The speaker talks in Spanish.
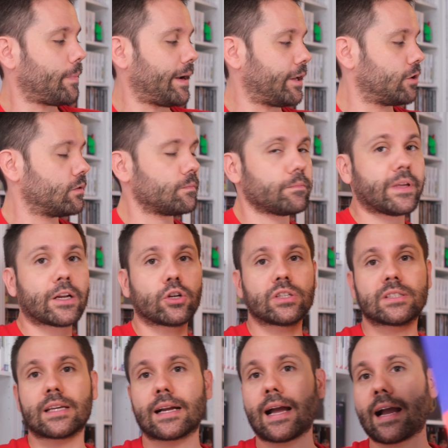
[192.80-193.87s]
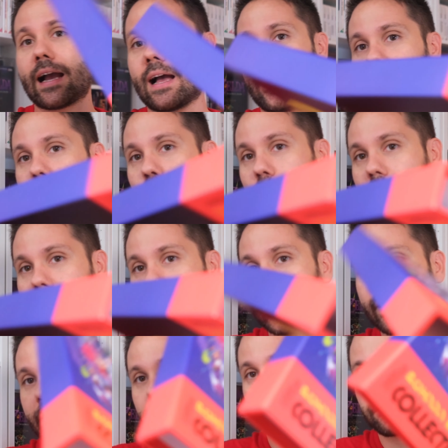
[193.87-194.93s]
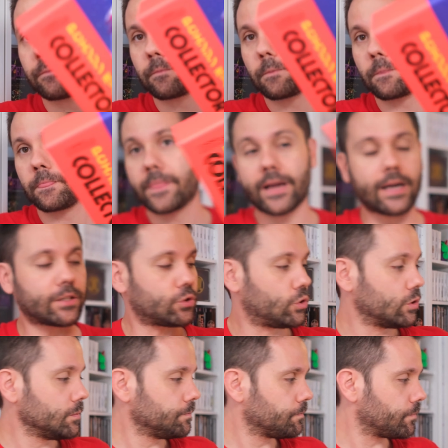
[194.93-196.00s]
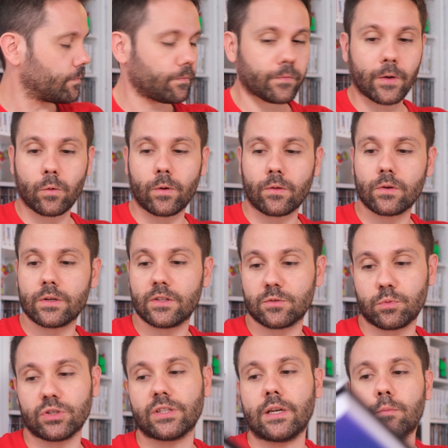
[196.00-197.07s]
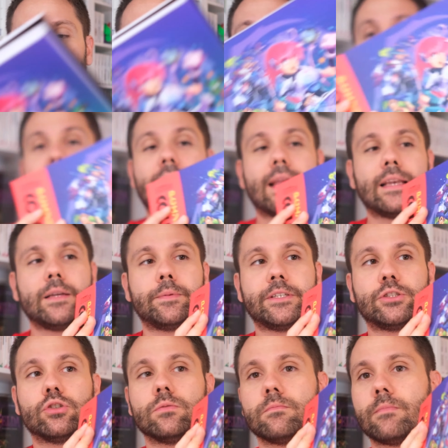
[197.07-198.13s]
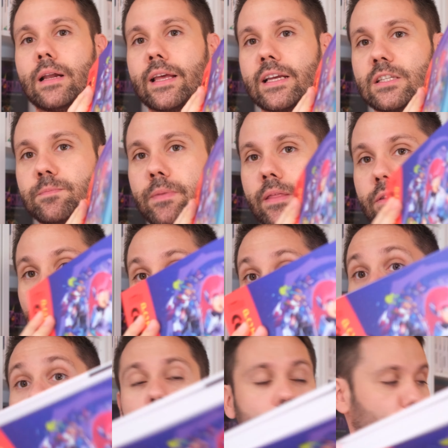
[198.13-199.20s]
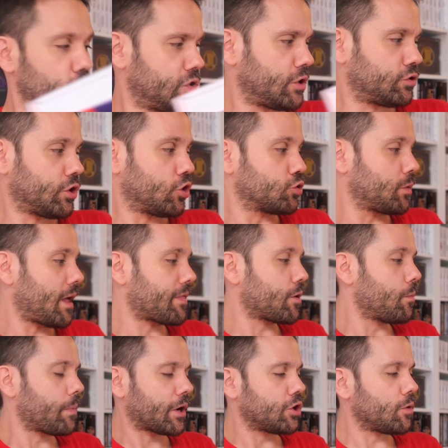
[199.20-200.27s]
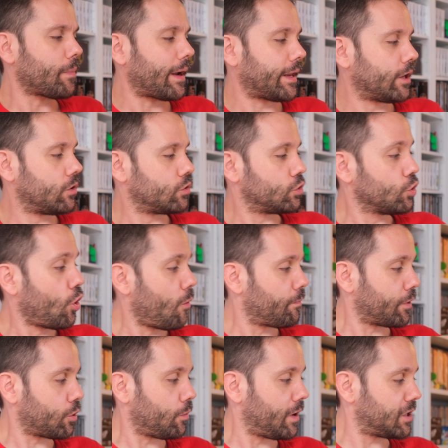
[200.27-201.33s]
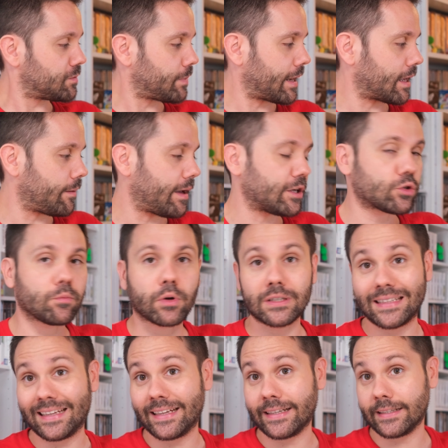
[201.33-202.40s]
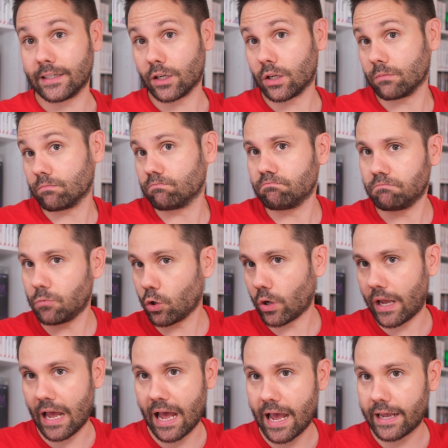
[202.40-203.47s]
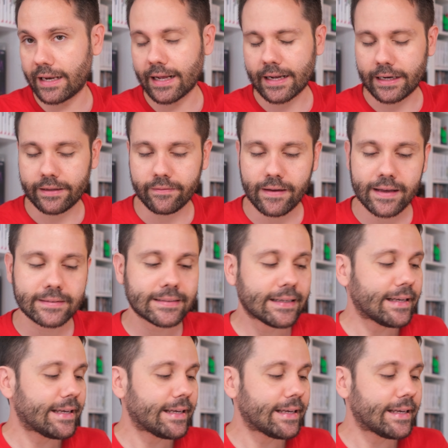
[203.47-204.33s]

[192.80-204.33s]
paneo, viene con esta caja dura de, de cartón, ¿de acuerdo? Y después tenemos el librito, ¿vale? Que es precioso. Ya os digo, os voy a hacer un pequeño paneo, no os preocupéis para que veáis un poquitín lo que hay, la calidad,